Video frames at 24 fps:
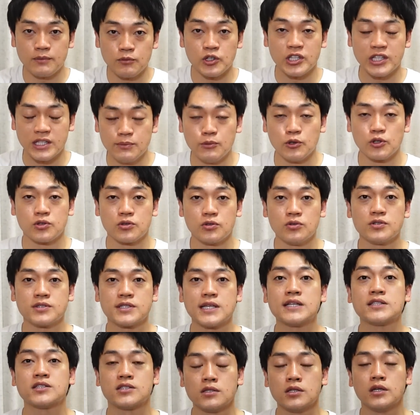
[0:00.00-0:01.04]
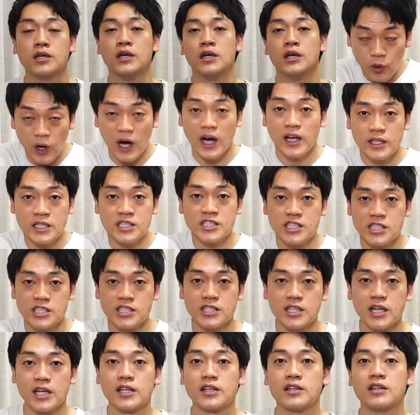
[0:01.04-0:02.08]
もう火も通さず話し
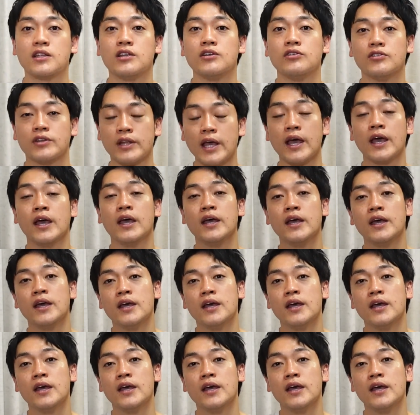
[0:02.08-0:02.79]
したいっていうね。